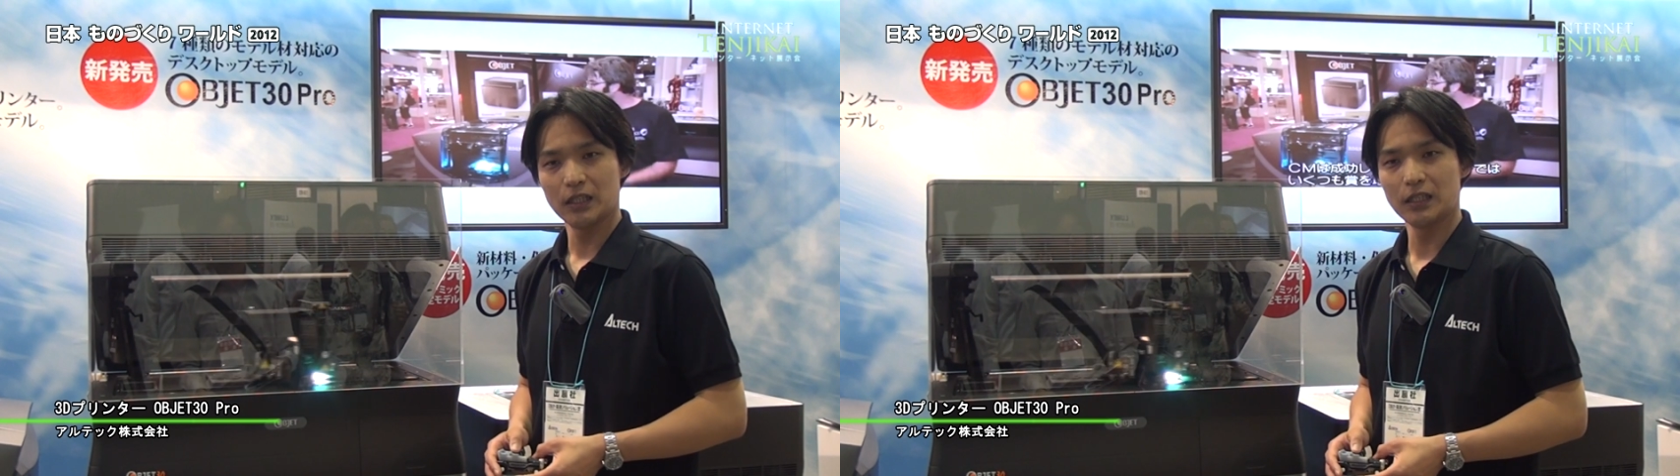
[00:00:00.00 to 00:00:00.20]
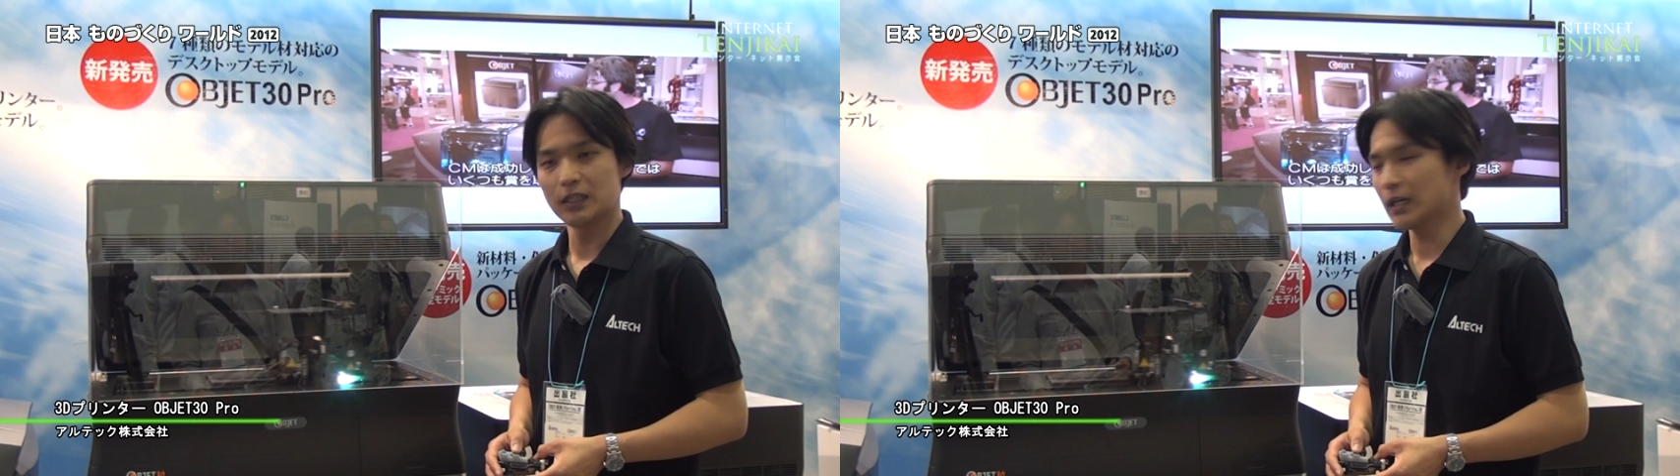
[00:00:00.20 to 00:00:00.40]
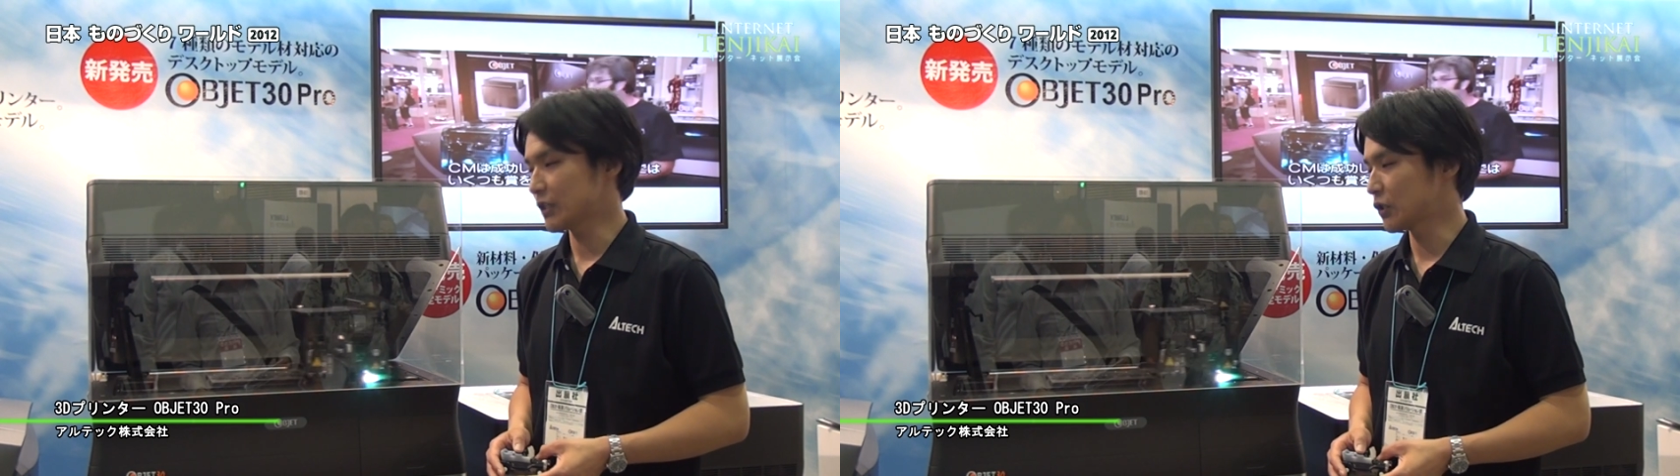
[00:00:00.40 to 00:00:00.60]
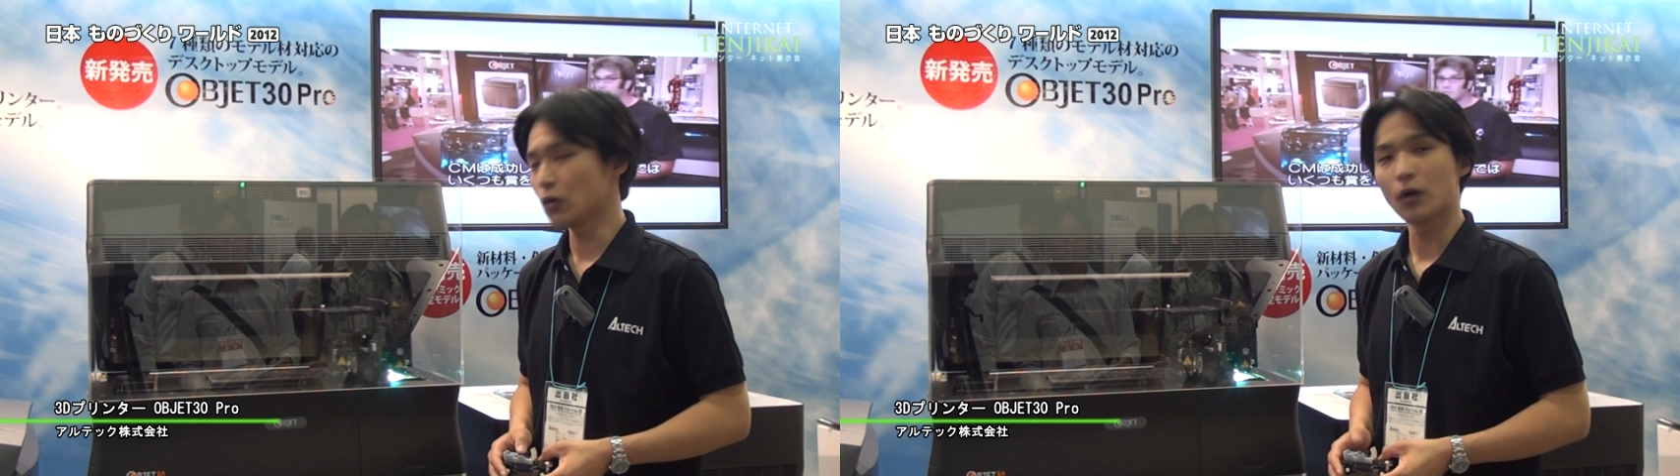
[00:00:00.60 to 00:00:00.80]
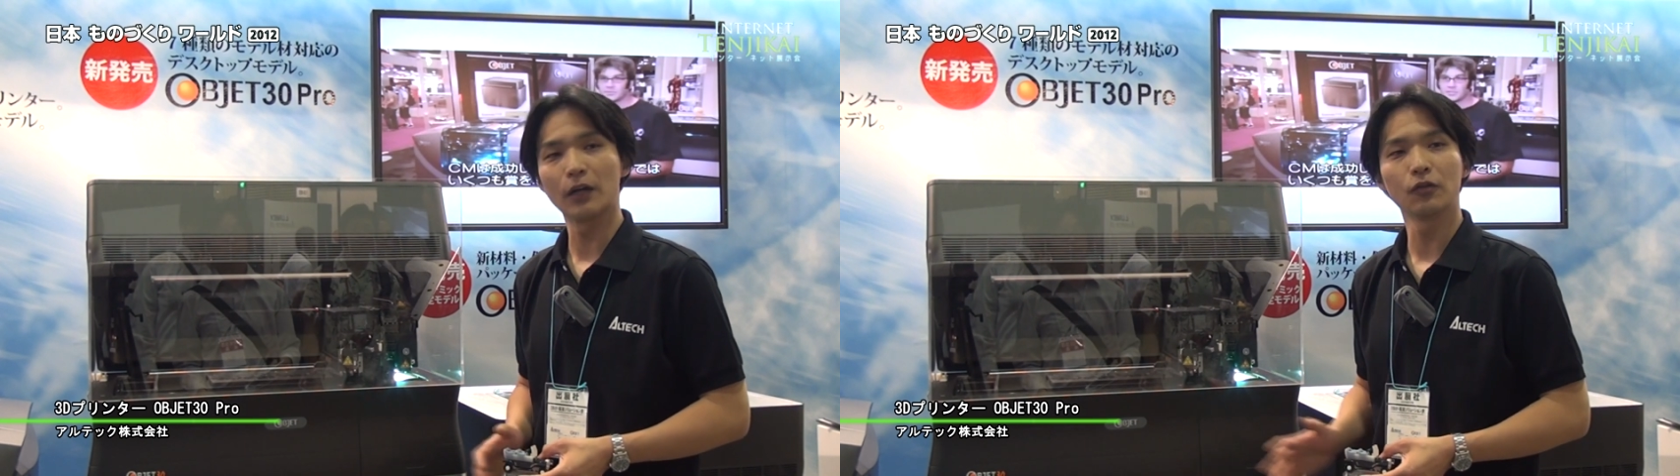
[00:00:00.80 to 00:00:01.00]
脂が使
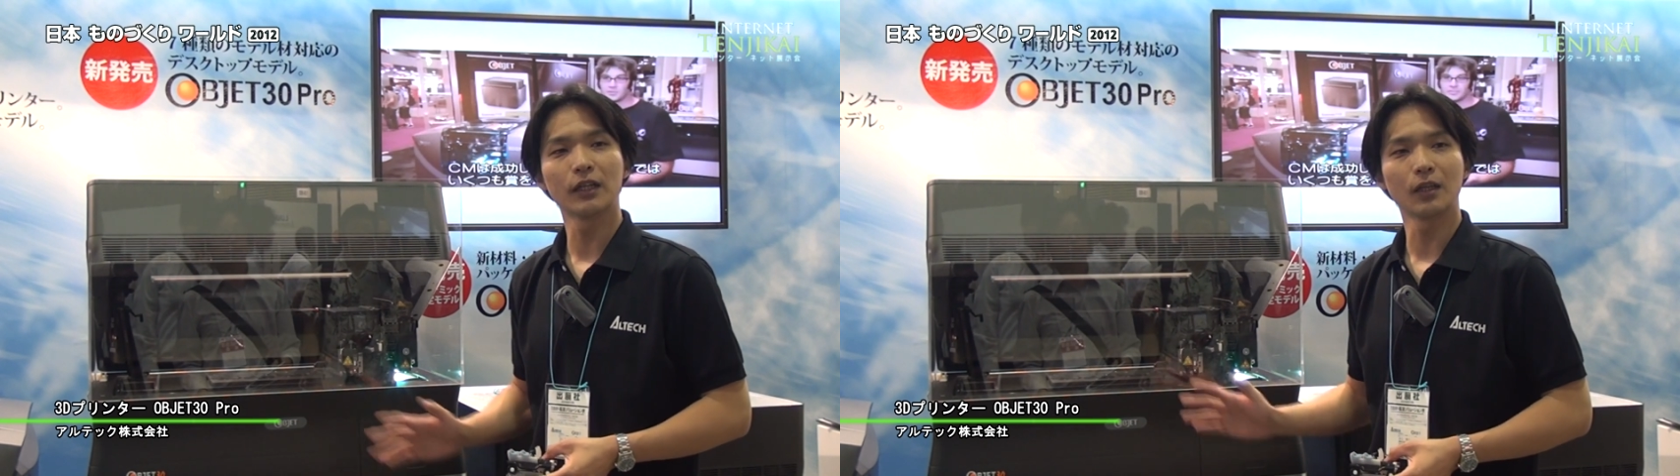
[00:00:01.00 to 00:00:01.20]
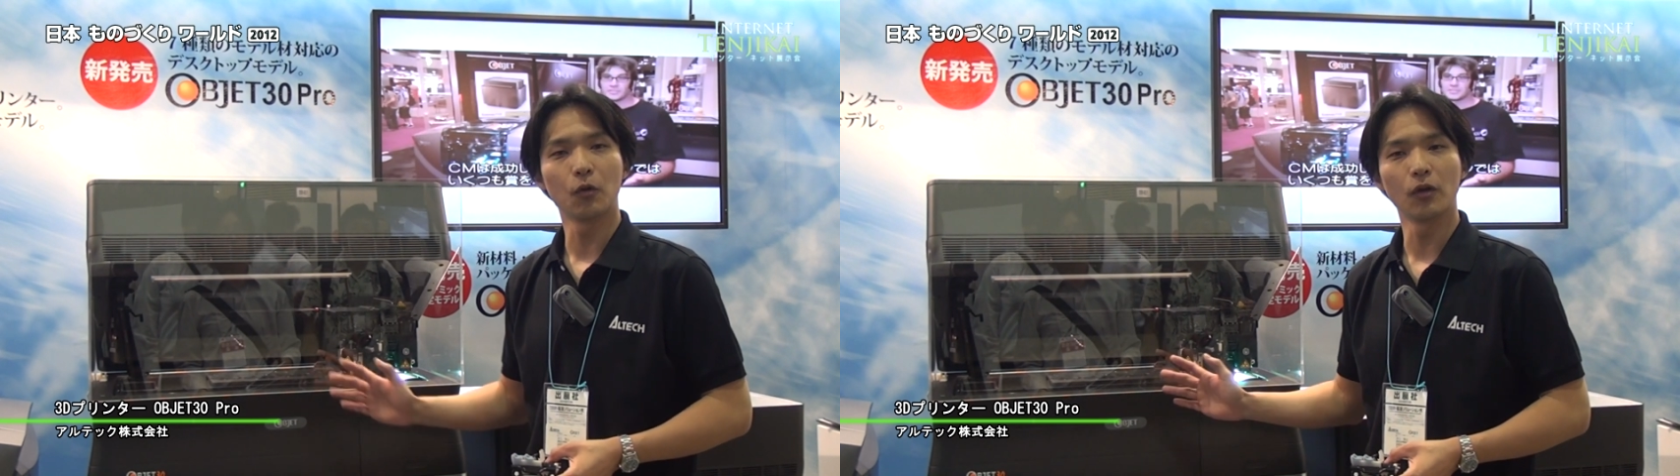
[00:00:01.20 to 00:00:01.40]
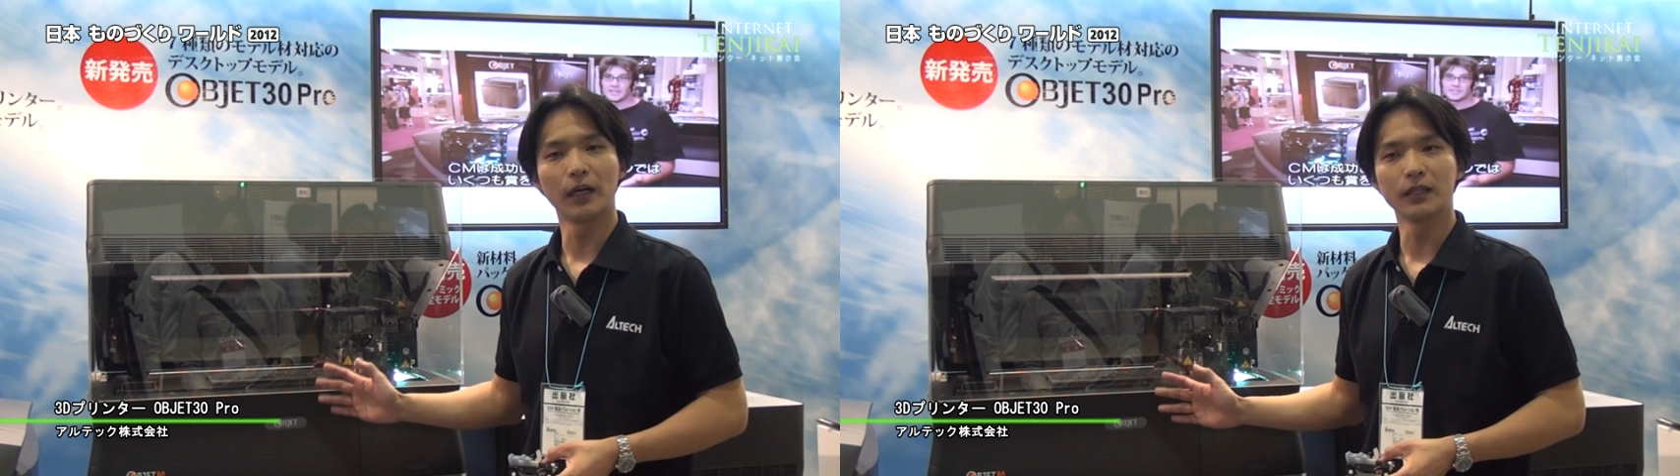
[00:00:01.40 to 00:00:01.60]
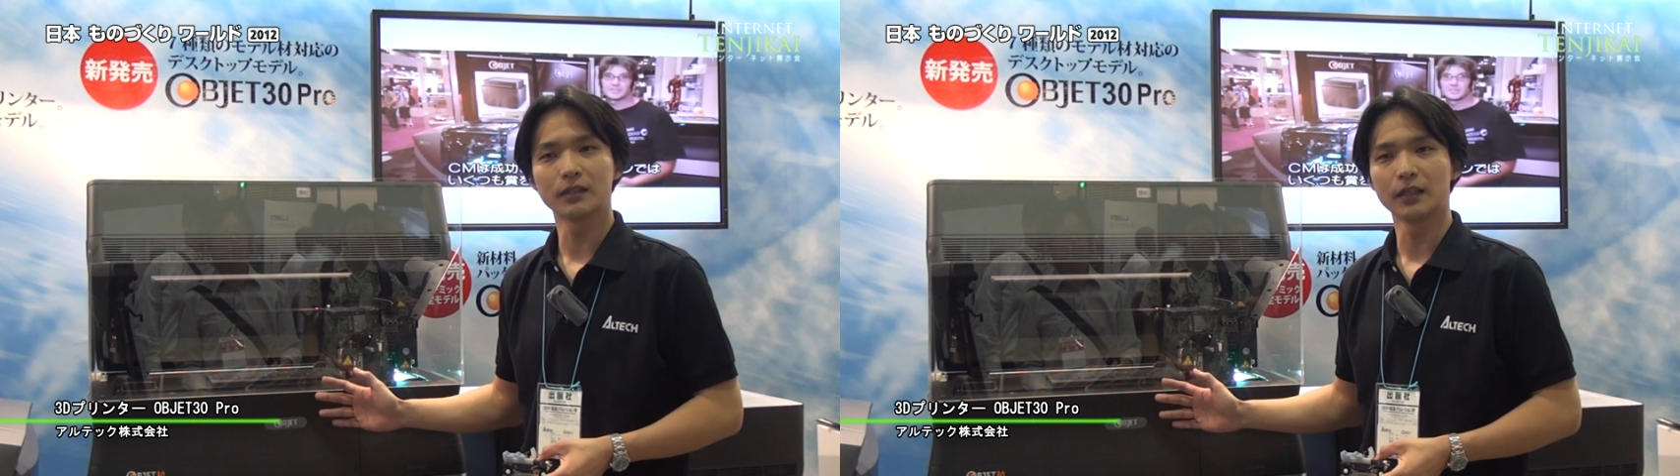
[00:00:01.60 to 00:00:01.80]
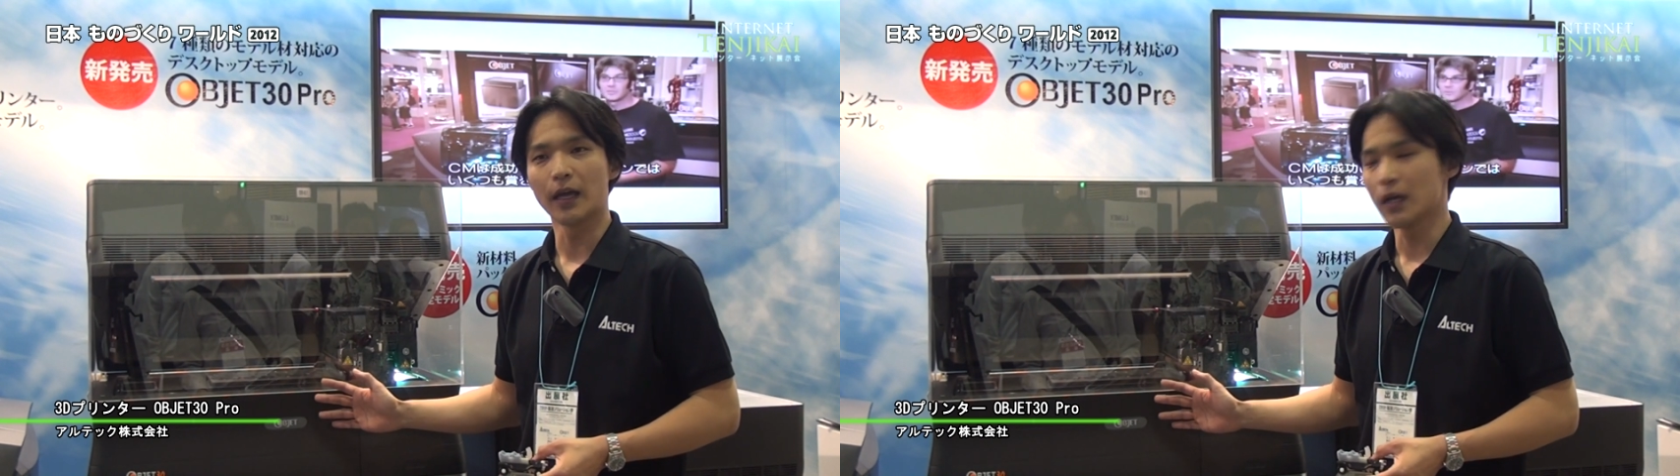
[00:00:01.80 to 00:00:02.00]
用可能だったものがで
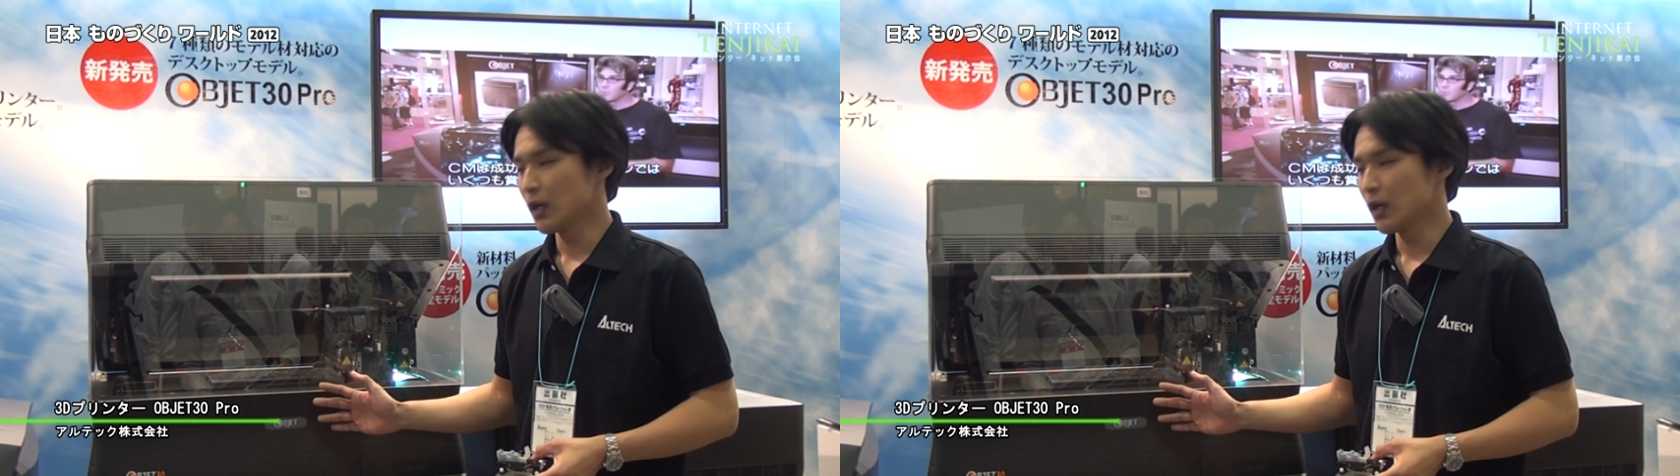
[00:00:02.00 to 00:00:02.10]
すね